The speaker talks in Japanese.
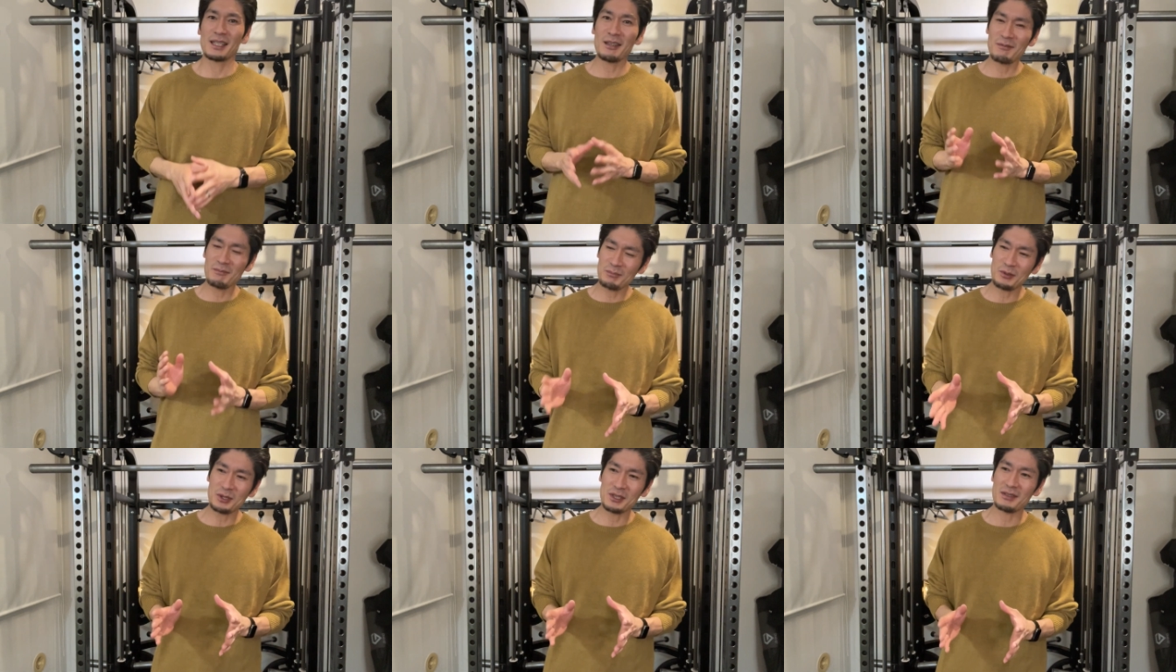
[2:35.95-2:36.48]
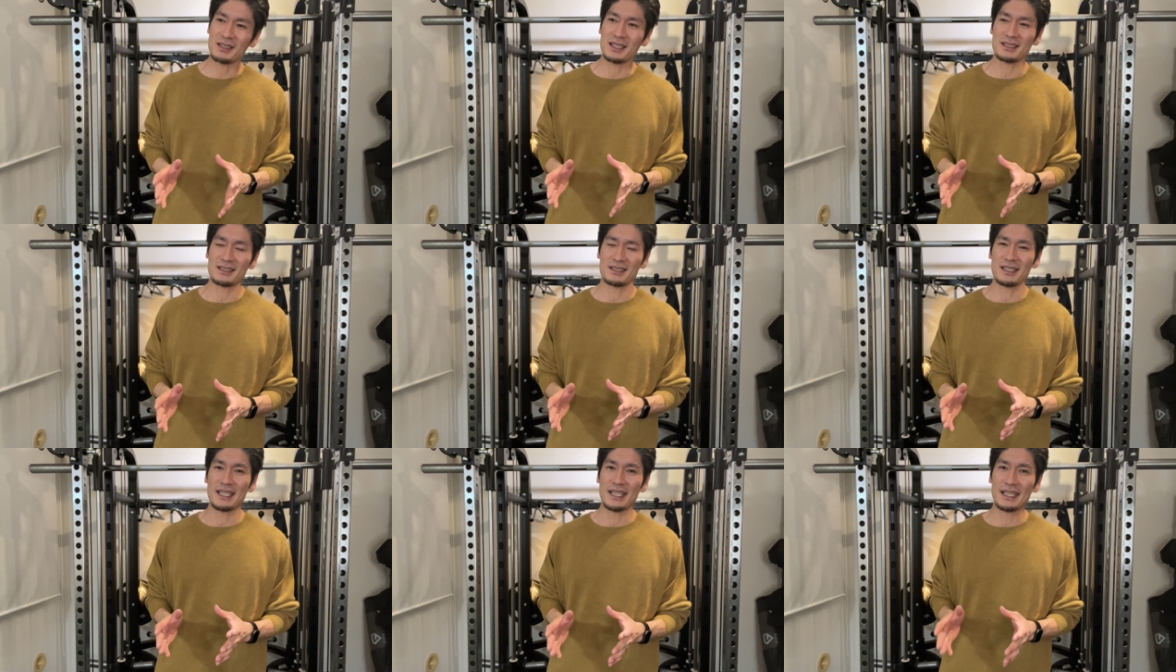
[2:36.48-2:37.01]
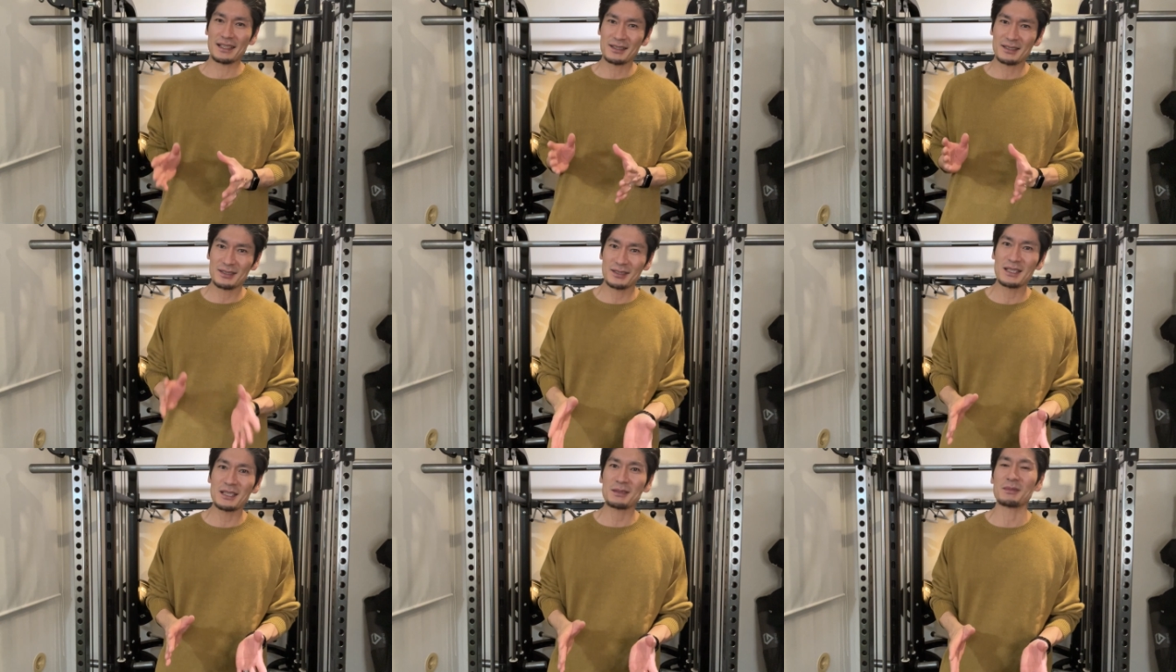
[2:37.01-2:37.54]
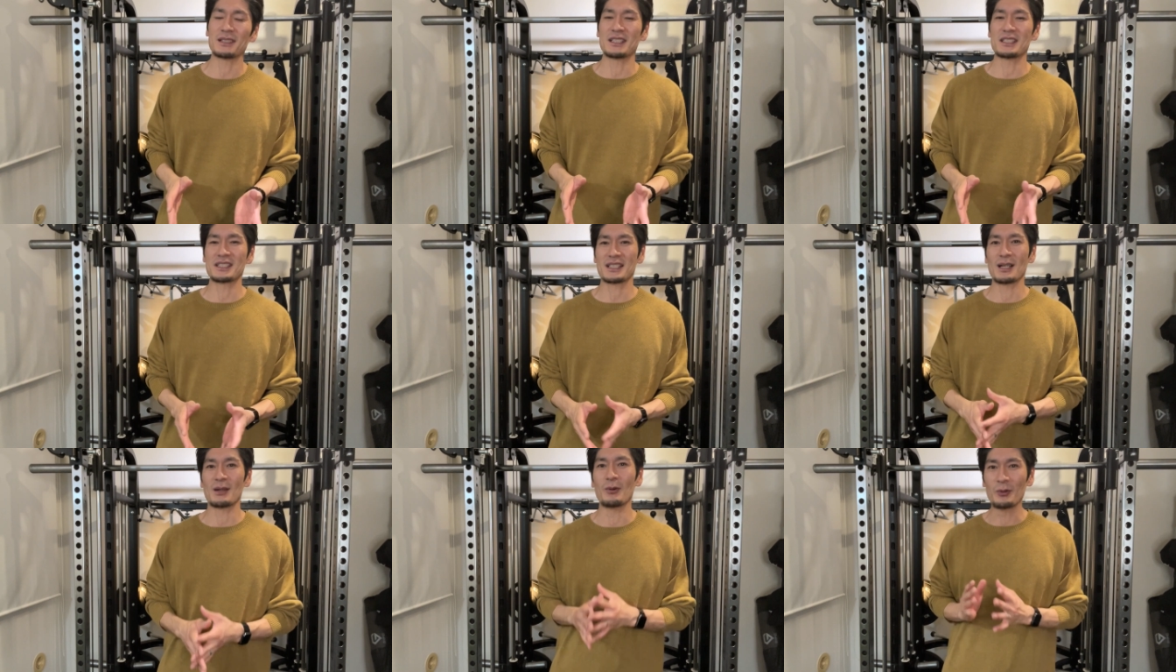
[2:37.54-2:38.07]
店舗にはですね XL まで
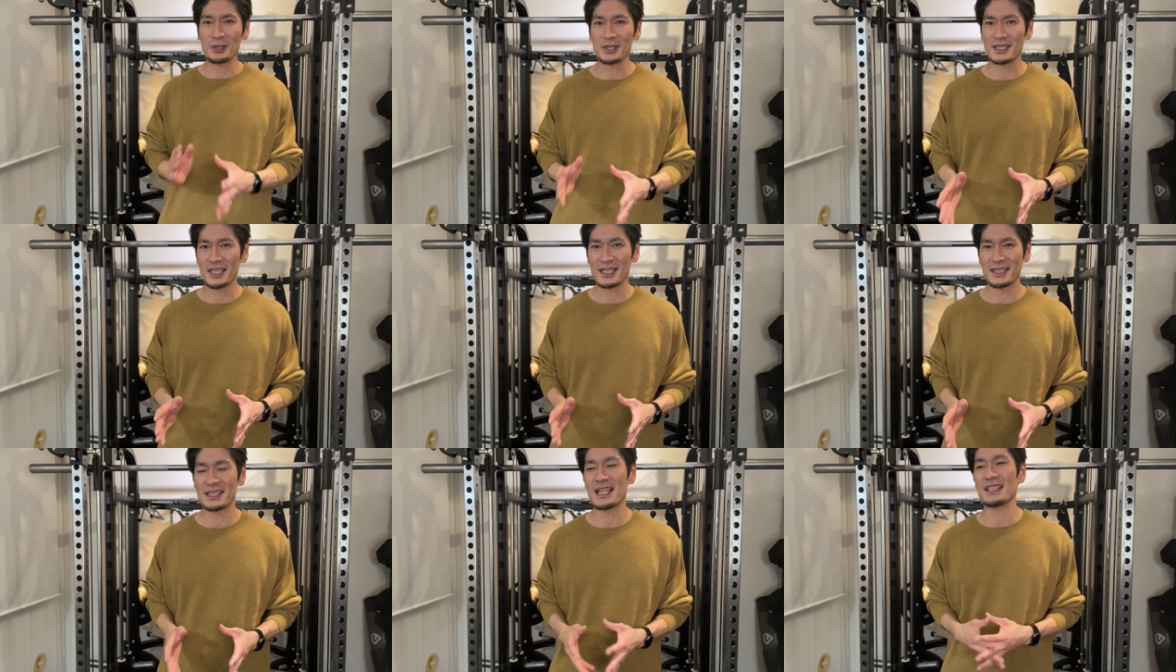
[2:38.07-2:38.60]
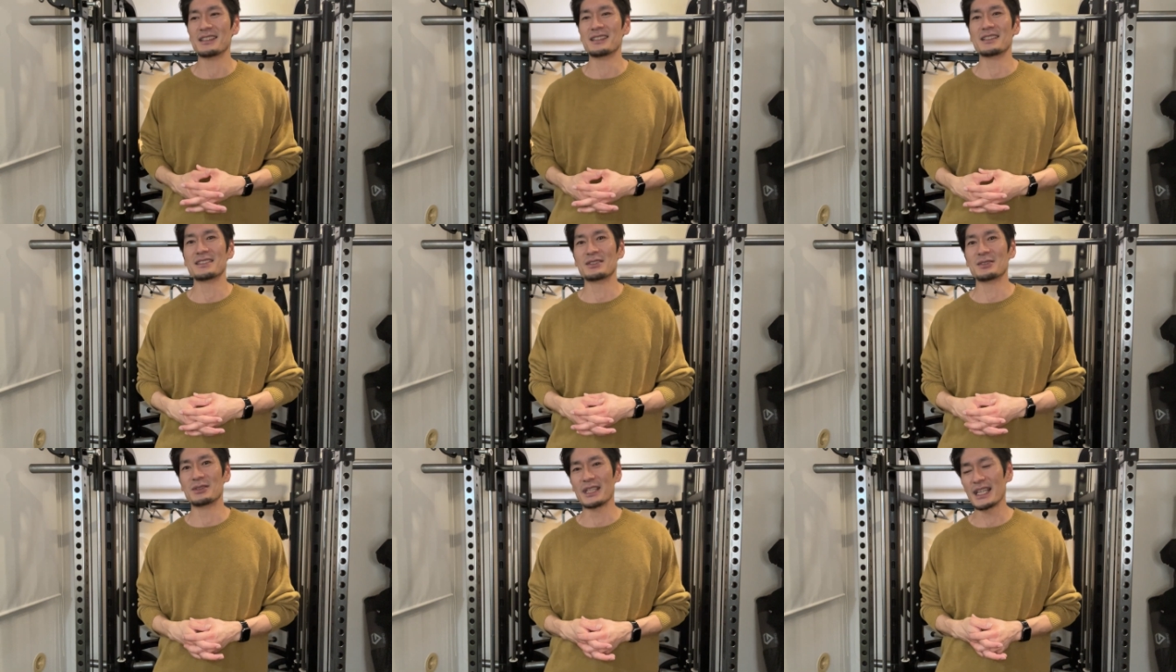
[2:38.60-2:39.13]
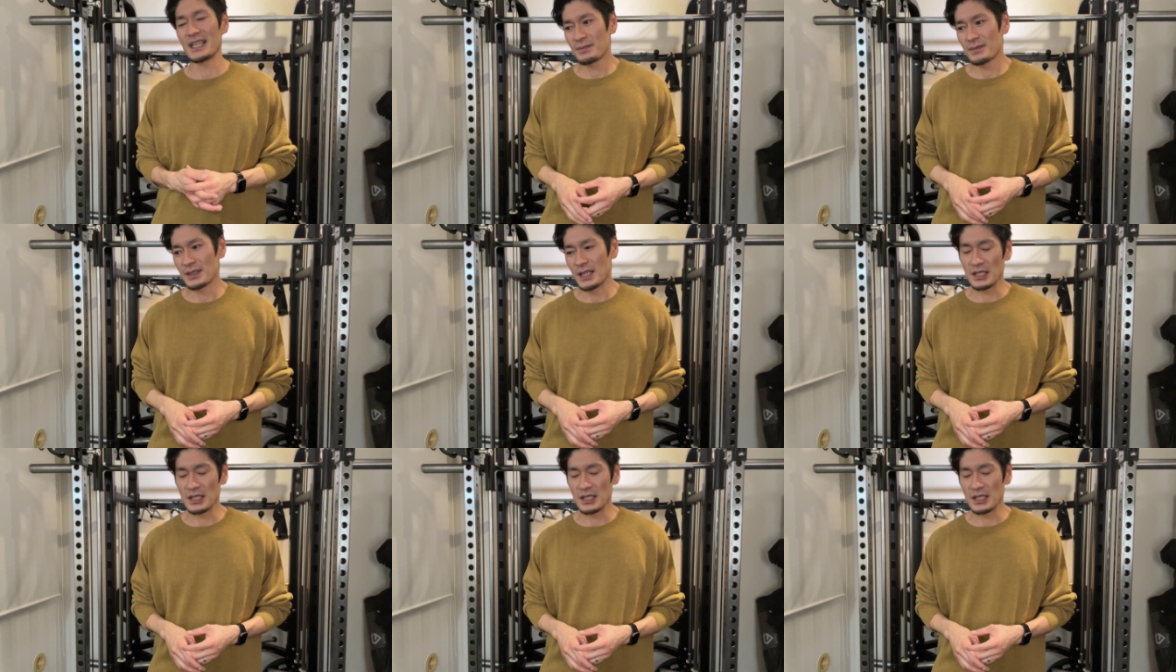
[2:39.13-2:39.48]
しか置いていないんですよね